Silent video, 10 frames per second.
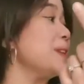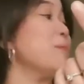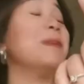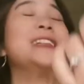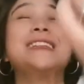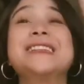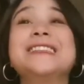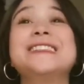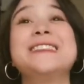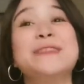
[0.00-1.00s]
tepat
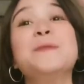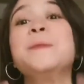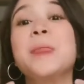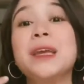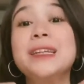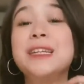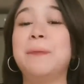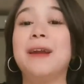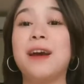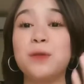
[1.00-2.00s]
di
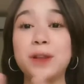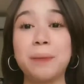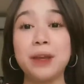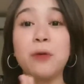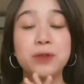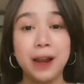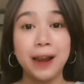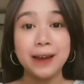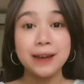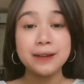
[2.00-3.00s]
depan aku tapi ya
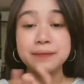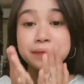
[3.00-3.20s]
udahlah ya